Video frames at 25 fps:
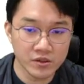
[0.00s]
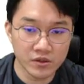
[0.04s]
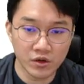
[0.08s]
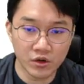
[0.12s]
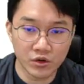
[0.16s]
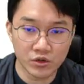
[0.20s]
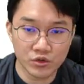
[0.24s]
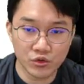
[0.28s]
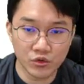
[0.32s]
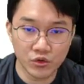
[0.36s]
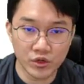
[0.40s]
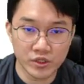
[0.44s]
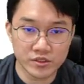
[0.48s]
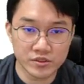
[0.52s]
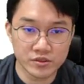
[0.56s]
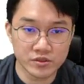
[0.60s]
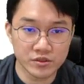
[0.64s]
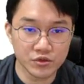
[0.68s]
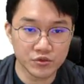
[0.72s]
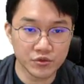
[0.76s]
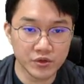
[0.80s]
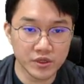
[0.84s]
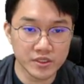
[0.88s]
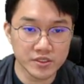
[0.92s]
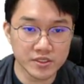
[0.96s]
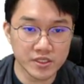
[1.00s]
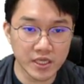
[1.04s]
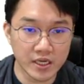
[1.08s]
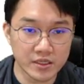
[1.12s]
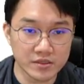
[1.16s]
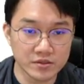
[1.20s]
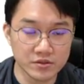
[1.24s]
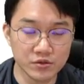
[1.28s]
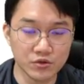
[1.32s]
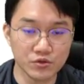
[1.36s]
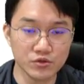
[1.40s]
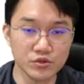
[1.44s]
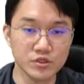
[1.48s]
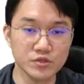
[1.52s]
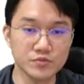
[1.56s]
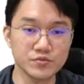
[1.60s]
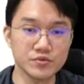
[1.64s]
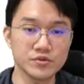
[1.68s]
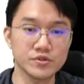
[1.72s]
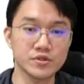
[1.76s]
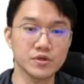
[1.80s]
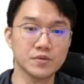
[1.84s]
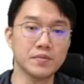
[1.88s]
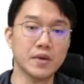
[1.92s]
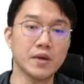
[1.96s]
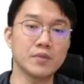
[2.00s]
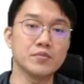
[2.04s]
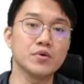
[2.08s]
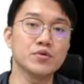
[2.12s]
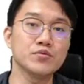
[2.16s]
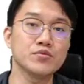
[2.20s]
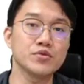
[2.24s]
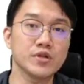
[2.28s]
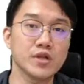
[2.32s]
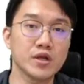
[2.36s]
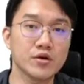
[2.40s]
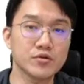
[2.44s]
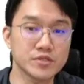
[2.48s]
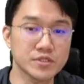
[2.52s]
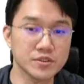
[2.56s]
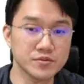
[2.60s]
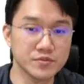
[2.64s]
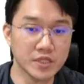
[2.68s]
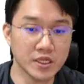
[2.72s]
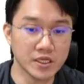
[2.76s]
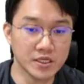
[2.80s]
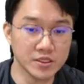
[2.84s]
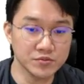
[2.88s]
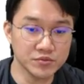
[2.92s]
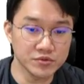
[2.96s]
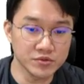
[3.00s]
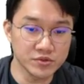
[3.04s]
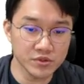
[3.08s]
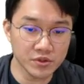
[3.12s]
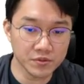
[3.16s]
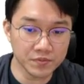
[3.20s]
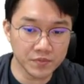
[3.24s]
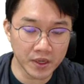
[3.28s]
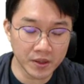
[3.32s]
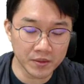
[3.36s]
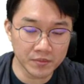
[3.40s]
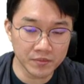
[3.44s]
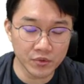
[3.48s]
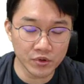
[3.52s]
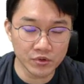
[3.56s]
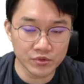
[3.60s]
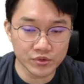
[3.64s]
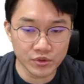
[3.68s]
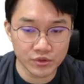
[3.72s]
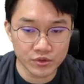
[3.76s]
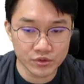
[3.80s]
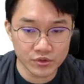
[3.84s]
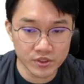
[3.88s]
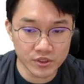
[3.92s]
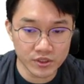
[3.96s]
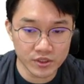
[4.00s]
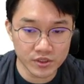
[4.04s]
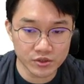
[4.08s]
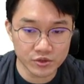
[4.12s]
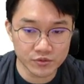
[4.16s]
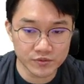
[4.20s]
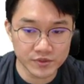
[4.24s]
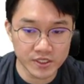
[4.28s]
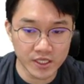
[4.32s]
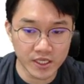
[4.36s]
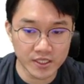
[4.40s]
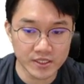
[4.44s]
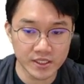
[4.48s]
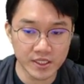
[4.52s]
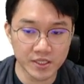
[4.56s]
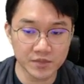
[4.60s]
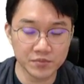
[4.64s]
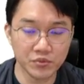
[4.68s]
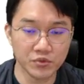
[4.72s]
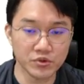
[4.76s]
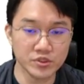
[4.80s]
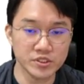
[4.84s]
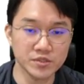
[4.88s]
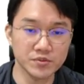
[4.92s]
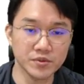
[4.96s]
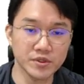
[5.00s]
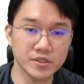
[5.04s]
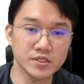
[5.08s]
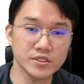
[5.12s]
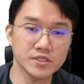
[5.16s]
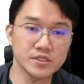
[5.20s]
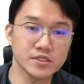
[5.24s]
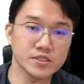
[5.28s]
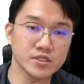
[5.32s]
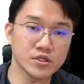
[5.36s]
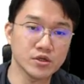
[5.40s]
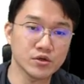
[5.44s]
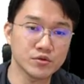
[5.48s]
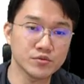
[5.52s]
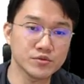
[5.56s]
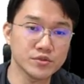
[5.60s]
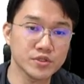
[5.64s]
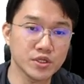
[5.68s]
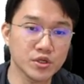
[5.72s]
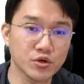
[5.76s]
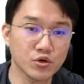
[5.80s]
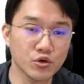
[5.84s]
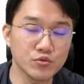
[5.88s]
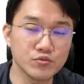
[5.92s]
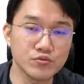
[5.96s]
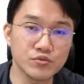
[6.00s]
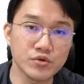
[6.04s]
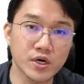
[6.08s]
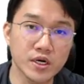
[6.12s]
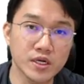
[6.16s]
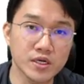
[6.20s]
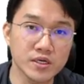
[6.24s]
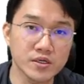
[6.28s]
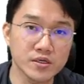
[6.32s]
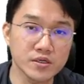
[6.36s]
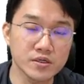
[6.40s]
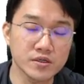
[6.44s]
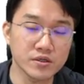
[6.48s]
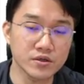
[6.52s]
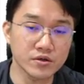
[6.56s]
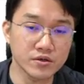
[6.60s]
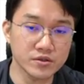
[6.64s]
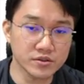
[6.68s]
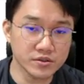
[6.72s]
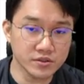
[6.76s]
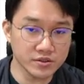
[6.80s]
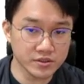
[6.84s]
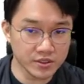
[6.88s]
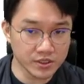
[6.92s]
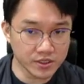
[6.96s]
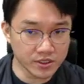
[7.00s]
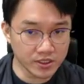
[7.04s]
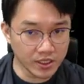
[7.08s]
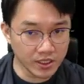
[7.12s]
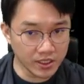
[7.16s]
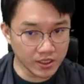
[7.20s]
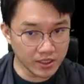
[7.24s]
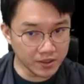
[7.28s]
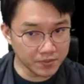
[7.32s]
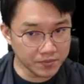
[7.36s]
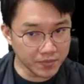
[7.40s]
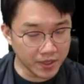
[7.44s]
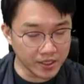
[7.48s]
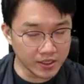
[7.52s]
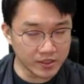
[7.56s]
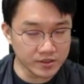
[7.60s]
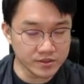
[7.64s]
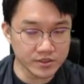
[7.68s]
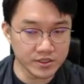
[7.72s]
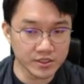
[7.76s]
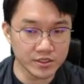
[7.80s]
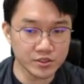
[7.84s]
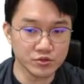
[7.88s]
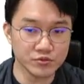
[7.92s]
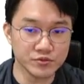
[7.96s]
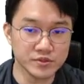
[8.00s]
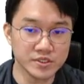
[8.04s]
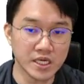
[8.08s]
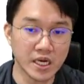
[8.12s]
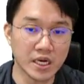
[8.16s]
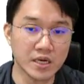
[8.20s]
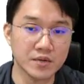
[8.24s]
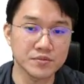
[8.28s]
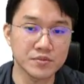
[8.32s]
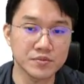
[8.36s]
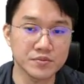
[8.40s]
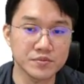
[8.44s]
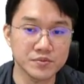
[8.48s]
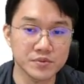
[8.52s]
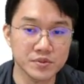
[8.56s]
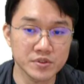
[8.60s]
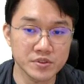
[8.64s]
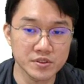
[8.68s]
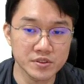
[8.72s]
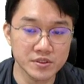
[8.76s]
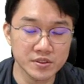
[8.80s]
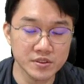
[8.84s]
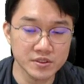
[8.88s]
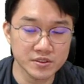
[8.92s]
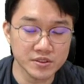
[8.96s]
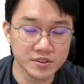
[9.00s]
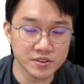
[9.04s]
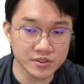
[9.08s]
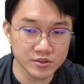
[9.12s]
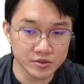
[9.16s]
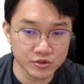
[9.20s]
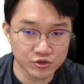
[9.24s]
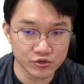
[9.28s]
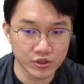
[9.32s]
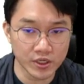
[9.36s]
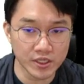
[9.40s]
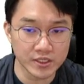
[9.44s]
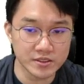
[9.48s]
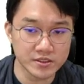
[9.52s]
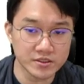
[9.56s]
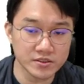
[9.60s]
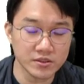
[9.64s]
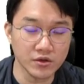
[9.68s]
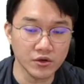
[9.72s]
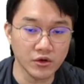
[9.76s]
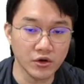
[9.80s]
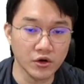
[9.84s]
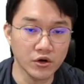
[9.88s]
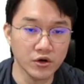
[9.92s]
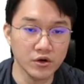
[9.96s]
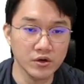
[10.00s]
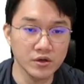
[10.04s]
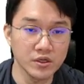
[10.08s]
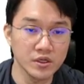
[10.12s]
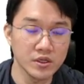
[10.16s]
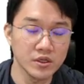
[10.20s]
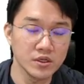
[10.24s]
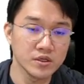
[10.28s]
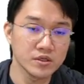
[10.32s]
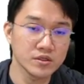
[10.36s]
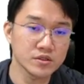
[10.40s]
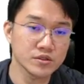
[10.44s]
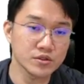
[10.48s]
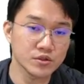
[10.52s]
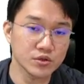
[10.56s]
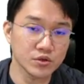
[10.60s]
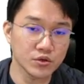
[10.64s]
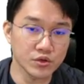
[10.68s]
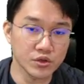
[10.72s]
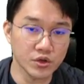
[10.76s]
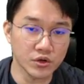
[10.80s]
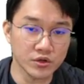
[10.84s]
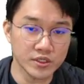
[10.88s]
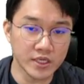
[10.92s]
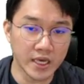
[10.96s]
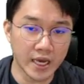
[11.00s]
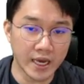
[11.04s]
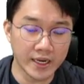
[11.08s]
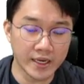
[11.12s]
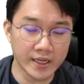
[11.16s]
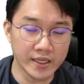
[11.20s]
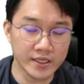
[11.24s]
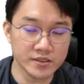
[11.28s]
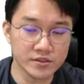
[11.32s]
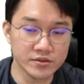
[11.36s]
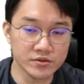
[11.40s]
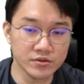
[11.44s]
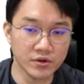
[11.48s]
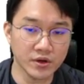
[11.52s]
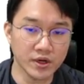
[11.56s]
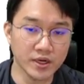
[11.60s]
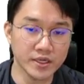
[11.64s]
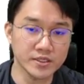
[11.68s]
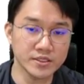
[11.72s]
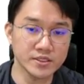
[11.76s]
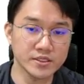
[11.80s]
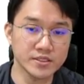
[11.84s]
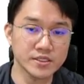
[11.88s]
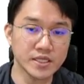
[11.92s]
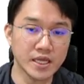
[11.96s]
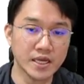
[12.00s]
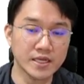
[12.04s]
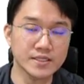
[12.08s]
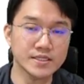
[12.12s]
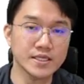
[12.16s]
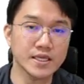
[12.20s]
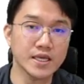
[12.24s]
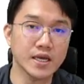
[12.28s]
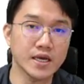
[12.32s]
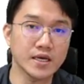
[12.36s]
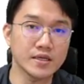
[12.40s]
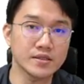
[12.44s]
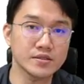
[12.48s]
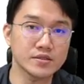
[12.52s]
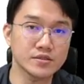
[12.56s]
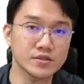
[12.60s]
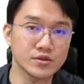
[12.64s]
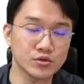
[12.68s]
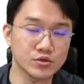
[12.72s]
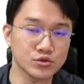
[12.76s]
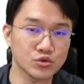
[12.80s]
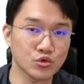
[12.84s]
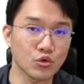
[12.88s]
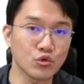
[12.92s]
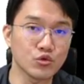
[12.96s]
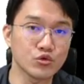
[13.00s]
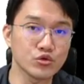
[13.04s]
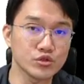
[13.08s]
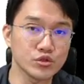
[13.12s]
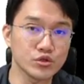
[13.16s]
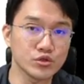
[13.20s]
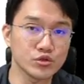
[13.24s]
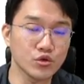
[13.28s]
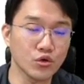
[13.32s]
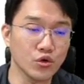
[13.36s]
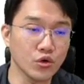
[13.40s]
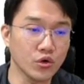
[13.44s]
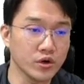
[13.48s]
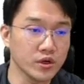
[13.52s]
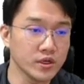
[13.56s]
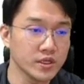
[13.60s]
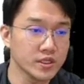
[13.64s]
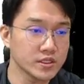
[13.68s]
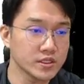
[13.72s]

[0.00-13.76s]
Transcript: 어, 요 같은 경우는 이제 악성 코드 분석 방법론이라고 있습니다. 이 분석 방법론을좀 자세히 보시면은 여러분들이 공부할 것들에게 방향들이 좀 잡히실 수가 있어요. 그리고 여기 안에 들어가 있는 상세한 그런 도구들도